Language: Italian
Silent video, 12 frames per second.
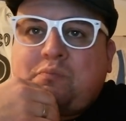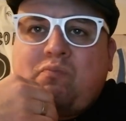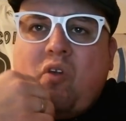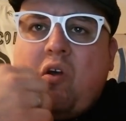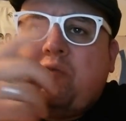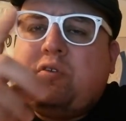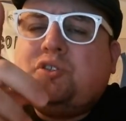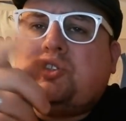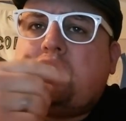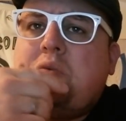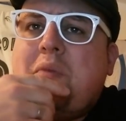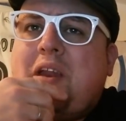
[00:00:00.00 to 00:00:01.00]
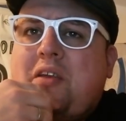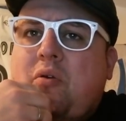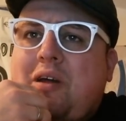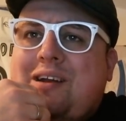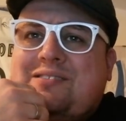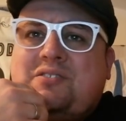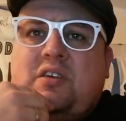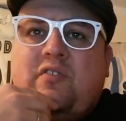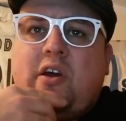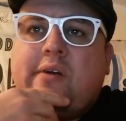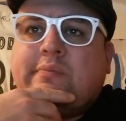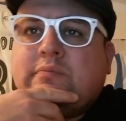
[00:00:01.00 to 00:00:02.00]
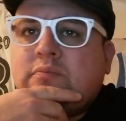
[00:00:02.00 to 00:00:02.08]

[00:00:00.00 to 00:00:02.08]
Foggia non merita quella classifica.